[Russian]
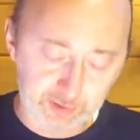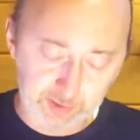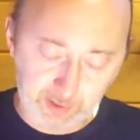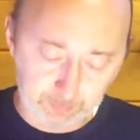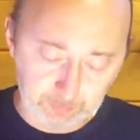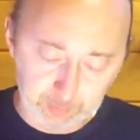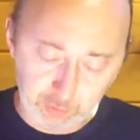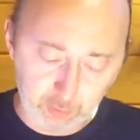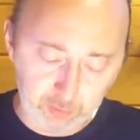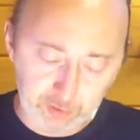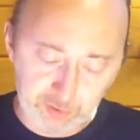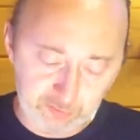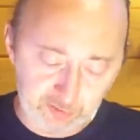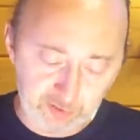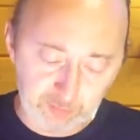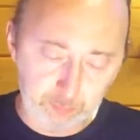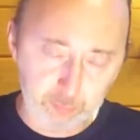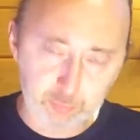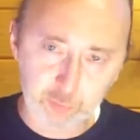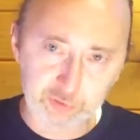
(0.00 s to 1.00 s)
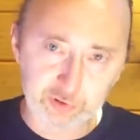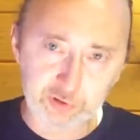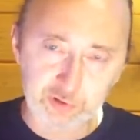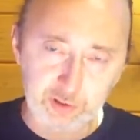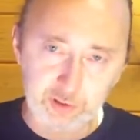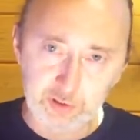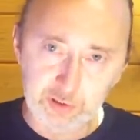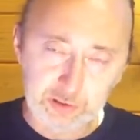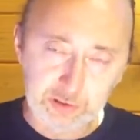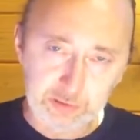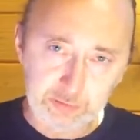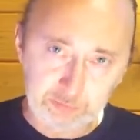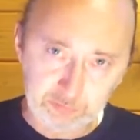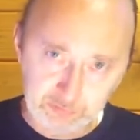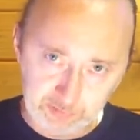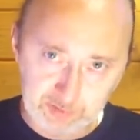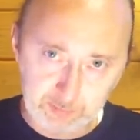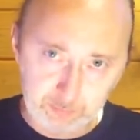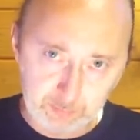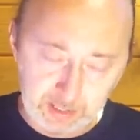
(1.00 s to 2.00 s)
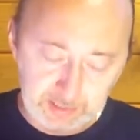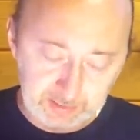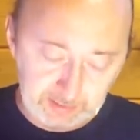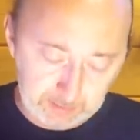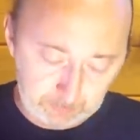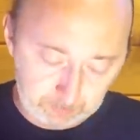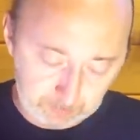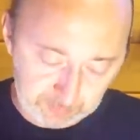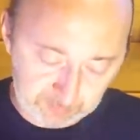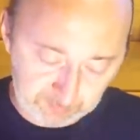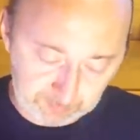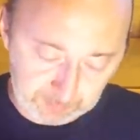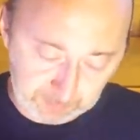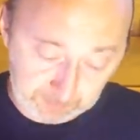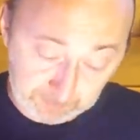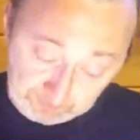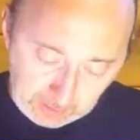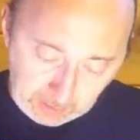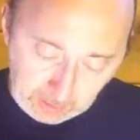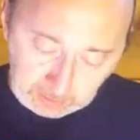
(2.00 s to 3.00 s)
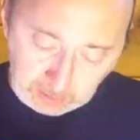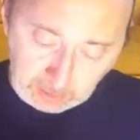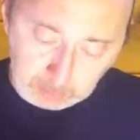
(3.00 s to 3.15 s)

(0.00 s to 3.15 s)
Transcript: Там много тем поднято в этом маленьком письме. О